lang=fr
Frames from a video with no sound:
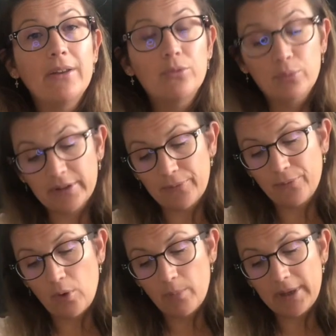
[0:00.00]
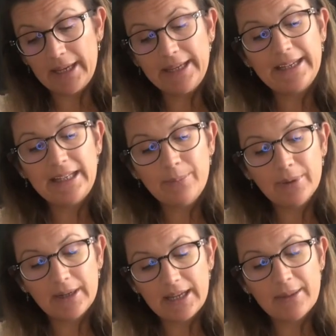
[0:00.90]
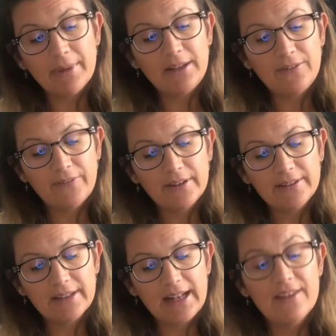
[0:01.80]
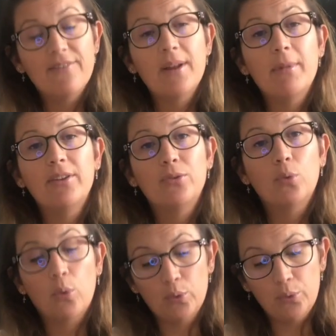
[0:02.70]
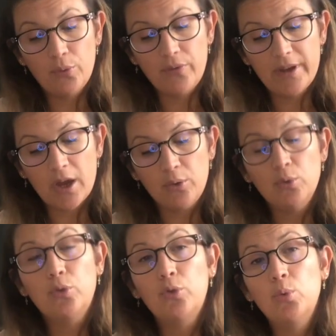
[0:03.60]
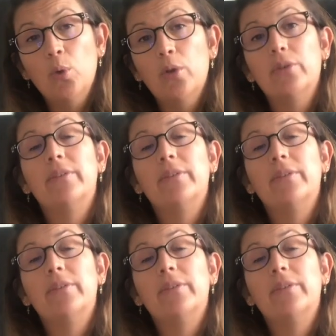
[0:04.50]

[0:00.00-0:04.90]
sous sa forme équilibrée et manifeste, l'inflammation devient une tueuse